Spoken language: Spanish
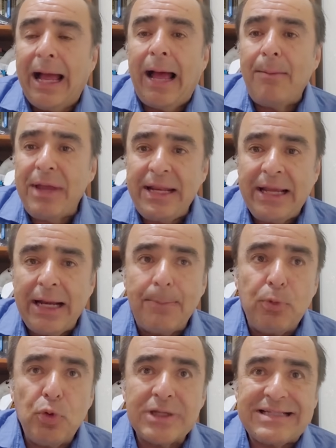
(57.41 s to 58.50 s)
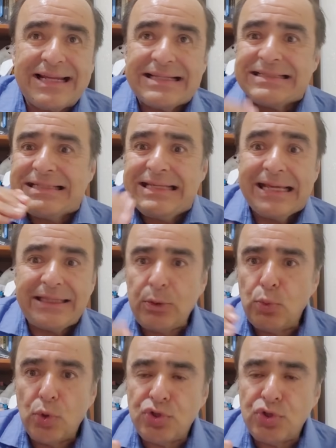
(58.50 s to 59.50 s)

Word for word: América le pudo hacer 7 u